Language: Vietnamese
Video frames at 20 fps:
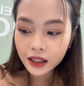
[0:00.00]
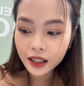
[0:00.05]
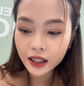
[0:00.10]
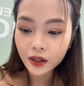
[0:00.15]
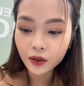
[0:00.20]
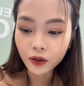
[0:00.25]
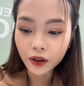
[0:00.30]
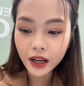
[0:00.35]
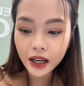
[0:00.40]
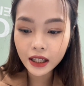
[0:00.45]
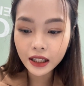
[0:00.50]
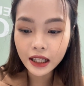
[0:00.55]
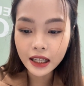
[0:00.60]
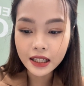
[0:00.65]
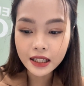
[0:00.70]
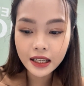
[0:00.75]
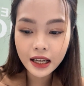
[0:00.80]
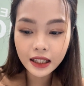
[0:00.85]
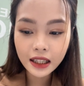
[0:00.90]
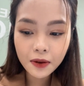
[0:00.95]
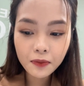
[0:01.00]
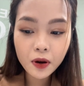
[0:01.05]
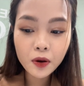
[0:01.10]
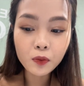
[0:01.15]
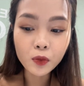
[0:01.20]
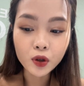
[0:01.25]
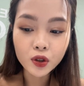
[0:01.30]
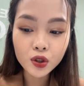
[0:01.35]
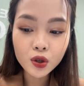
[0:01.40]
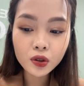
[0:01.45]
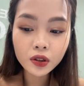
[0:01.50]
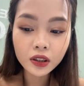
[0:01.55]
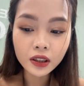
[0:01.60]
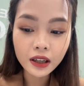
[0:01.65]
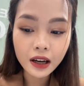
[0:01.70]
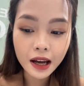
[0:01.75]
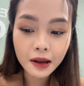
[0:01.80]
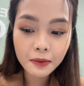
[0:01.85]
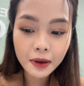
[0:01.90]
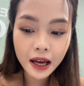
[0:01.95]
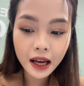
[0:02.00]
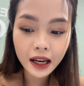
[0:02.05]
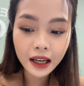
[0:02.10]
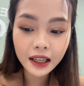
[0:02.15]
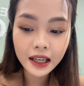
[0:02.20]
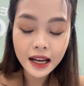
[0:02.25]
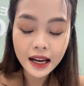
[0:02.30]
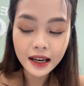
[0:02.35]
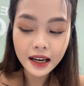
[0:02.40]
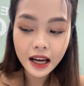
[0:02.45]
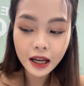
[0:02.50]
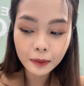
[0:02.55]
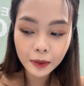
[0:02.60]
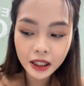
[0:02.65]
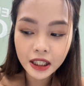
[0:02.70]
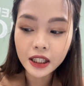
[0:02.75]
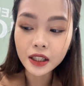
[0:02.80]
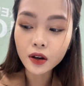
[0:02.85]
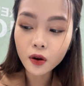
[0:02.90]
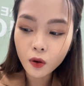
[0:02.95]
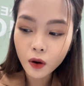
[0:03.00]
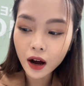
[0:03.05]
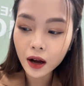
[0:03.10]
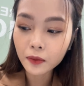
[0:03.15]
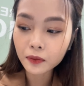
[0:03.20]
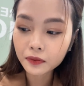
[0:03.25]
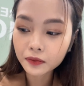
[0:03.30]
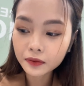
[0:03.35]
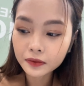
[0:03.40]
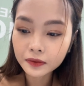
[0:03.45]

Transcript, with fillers: Nhiệt độ ở đây thì sẽ thấp hơn một chút từ 22 đến 29 độ ạ.